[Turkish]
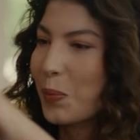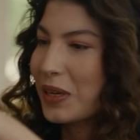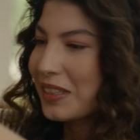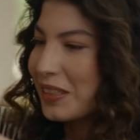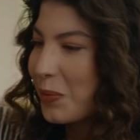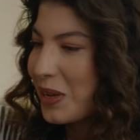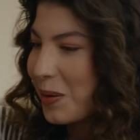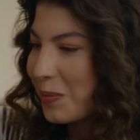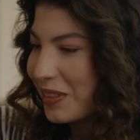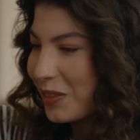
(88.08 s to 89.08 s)
Bana da mı
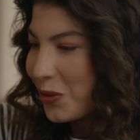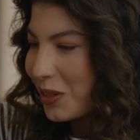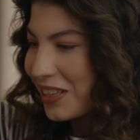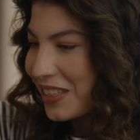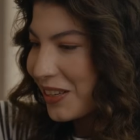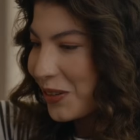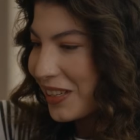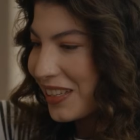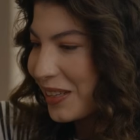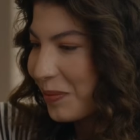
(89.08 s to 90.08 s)
yaptın? Çok teşekkür
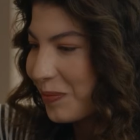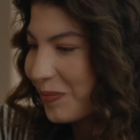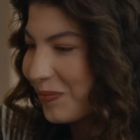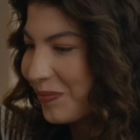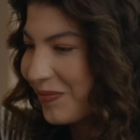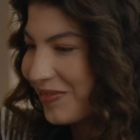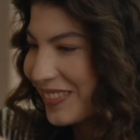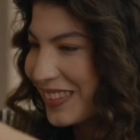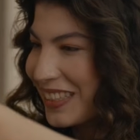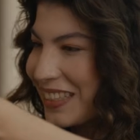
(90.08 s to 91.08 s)
ederim.
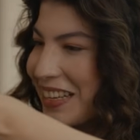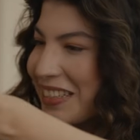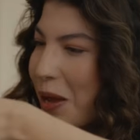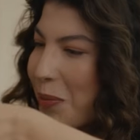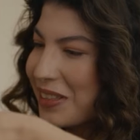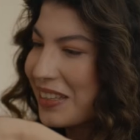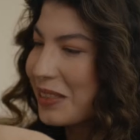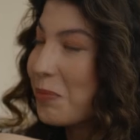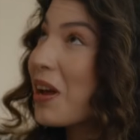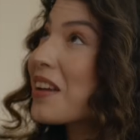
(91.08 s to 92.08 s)
Ne zahmet
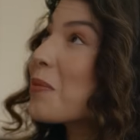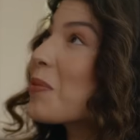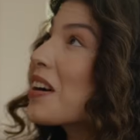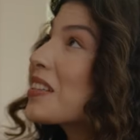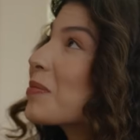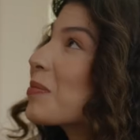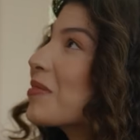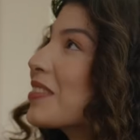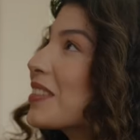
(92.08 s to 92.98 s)
ettim, Ben yapardım. Ne